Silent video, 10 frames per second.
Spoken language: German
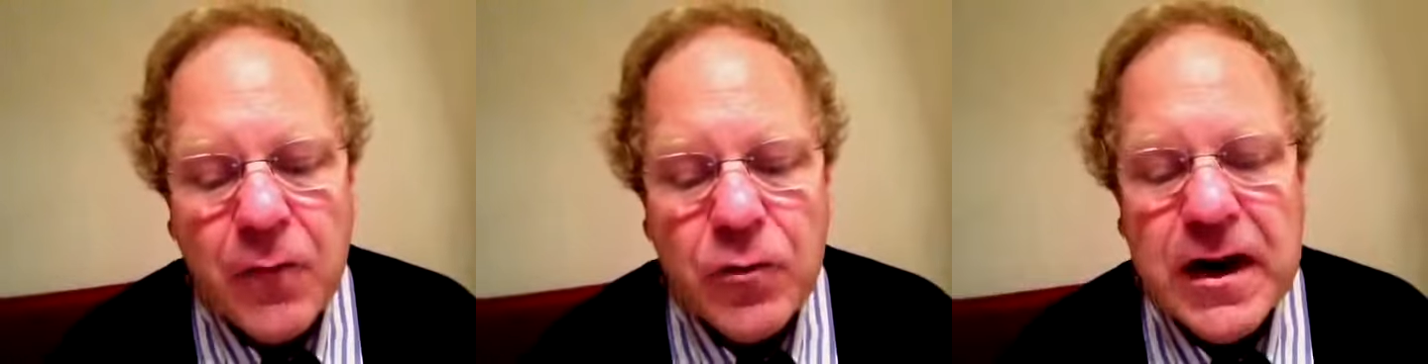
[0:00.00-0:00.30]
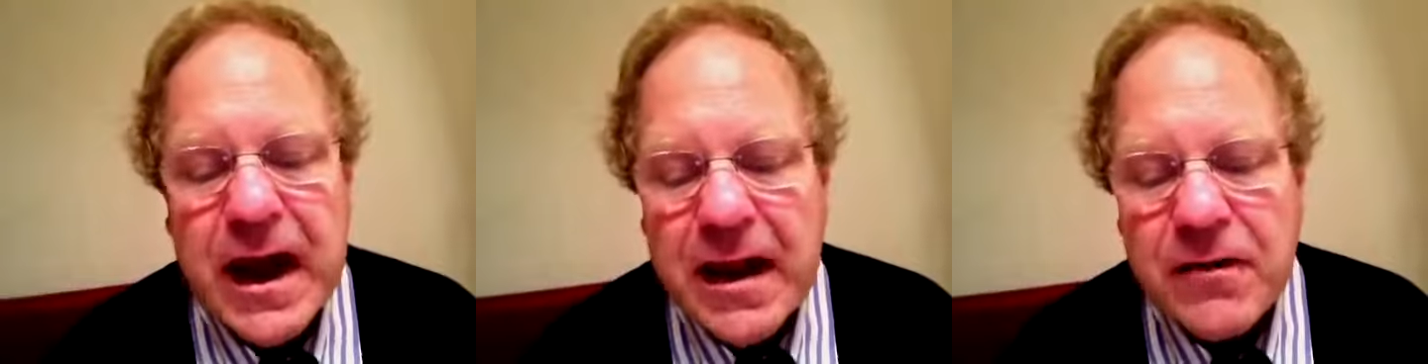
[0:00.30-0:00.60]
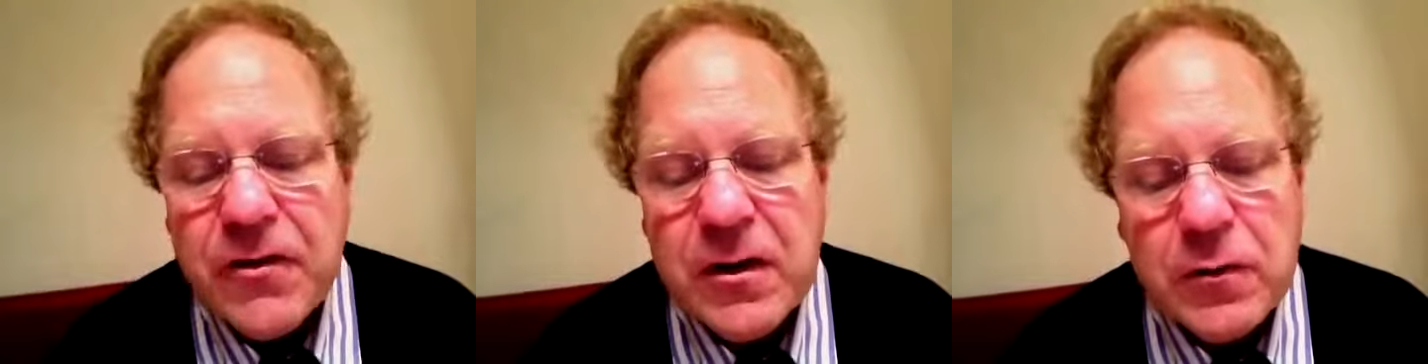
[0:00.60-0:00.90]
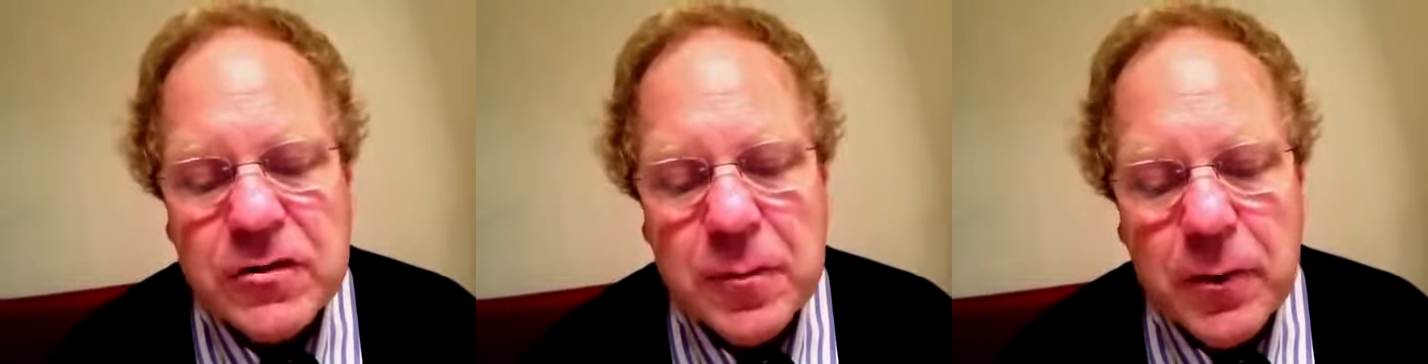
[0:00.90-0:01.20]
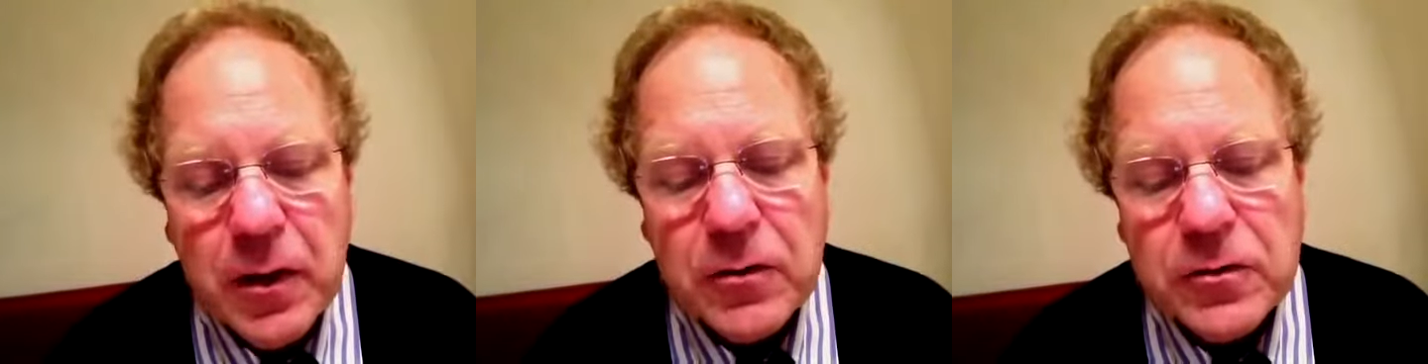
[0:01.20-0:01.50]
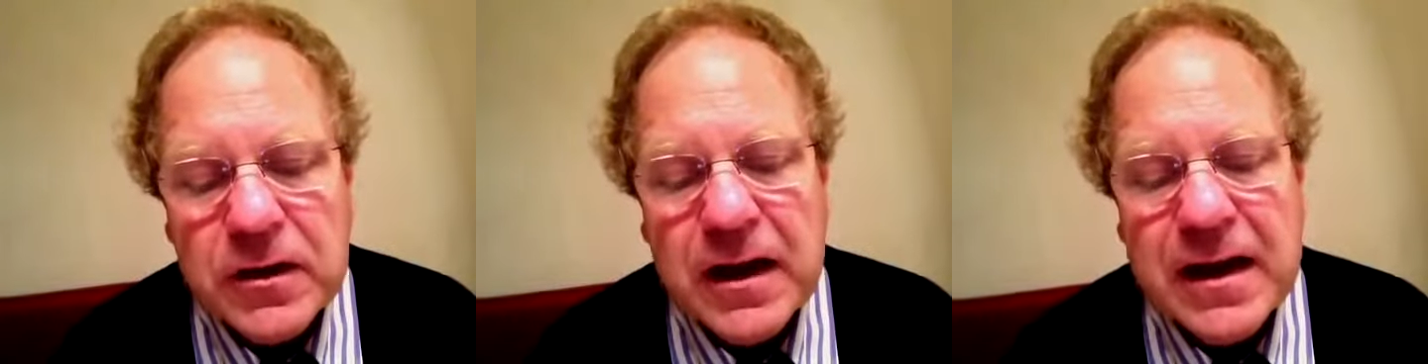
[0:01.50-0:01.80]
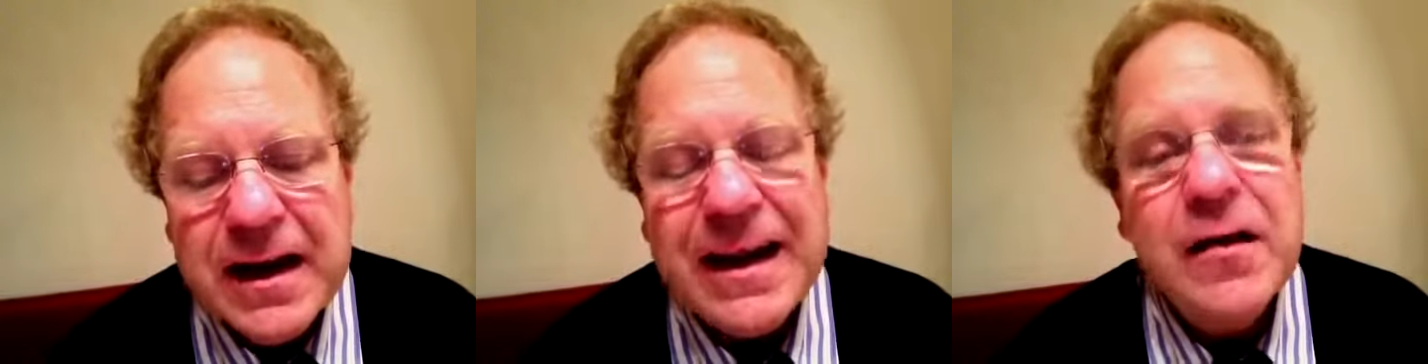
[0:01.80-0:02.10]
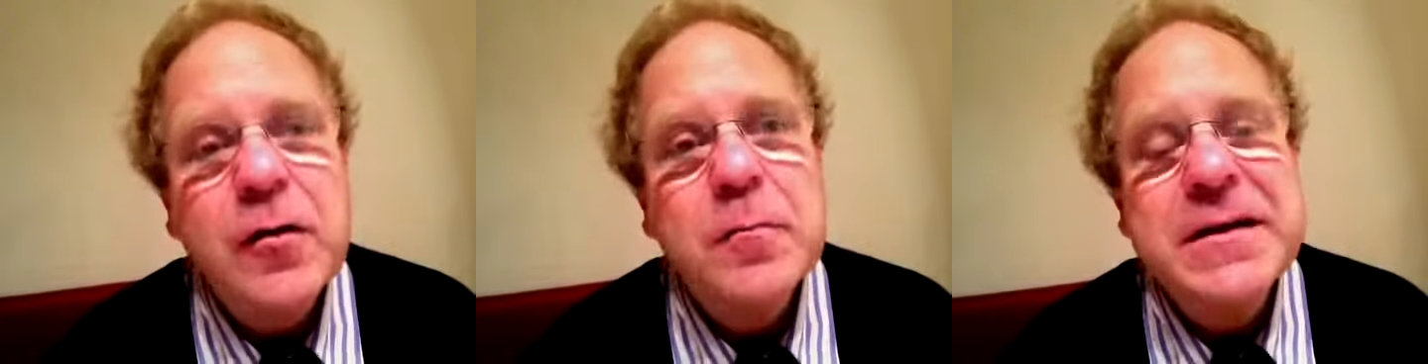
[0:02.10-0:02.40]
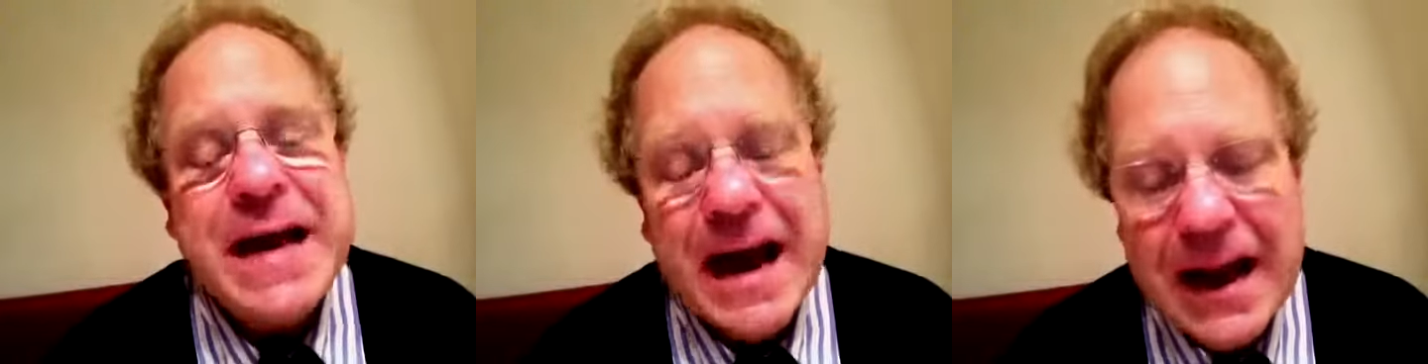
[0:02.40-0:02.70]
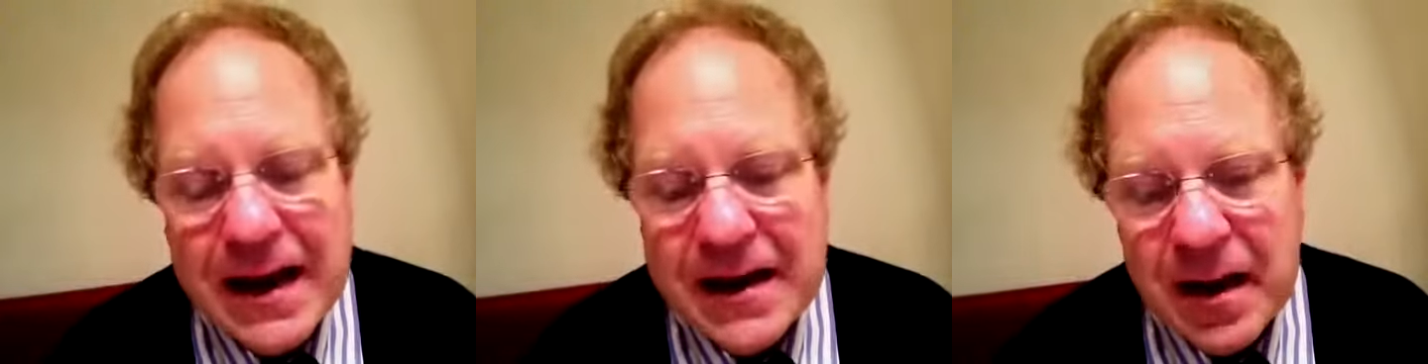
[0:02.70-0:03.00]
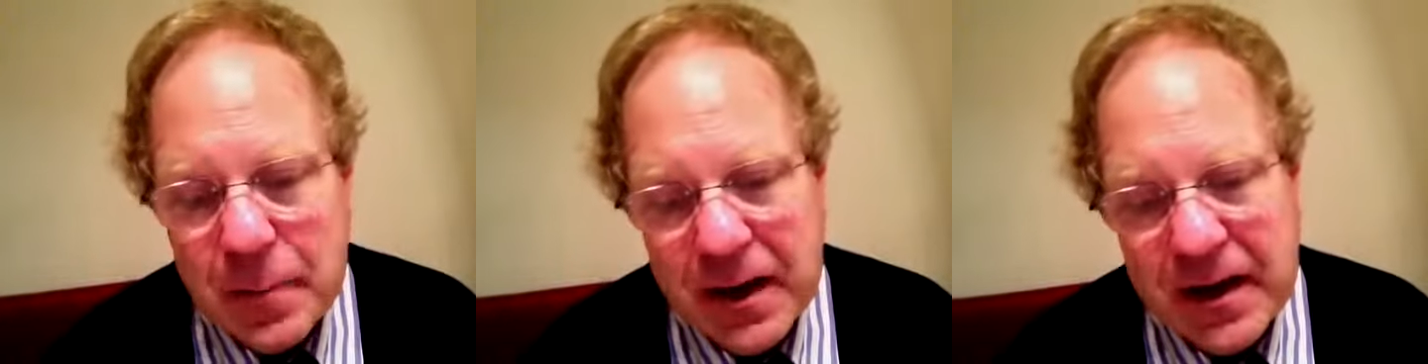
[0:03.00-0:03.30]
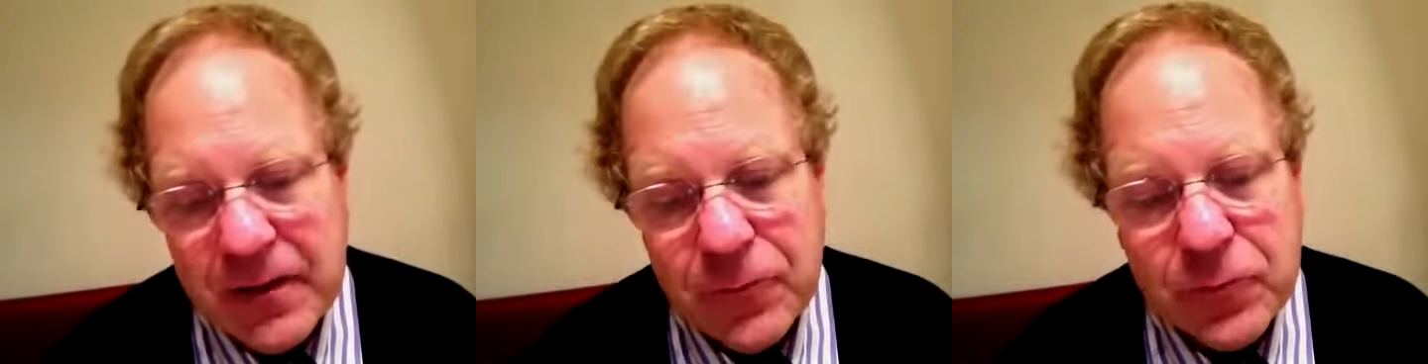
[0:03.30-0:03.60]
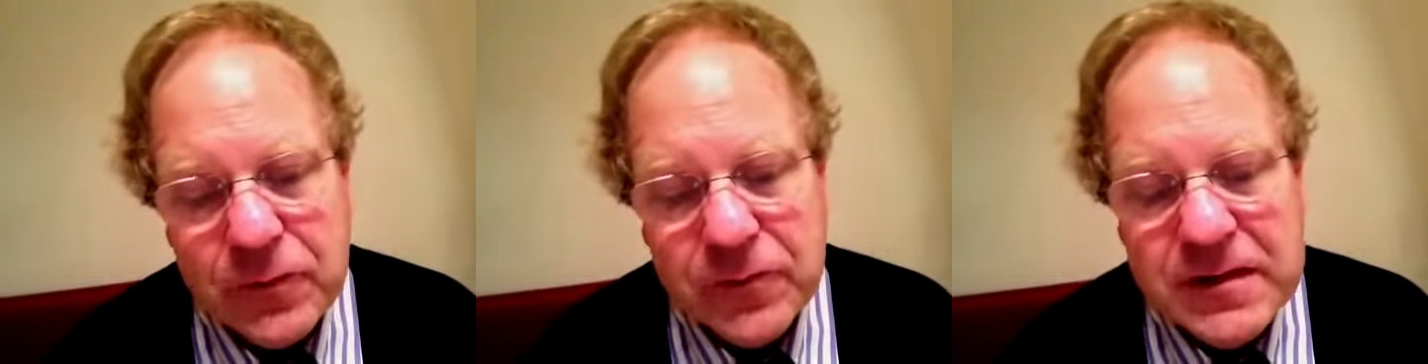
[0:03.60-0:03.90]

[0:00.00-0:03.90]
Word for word: wurde entweder unterbrochen und eine Klärung mit allen herbeigeführt,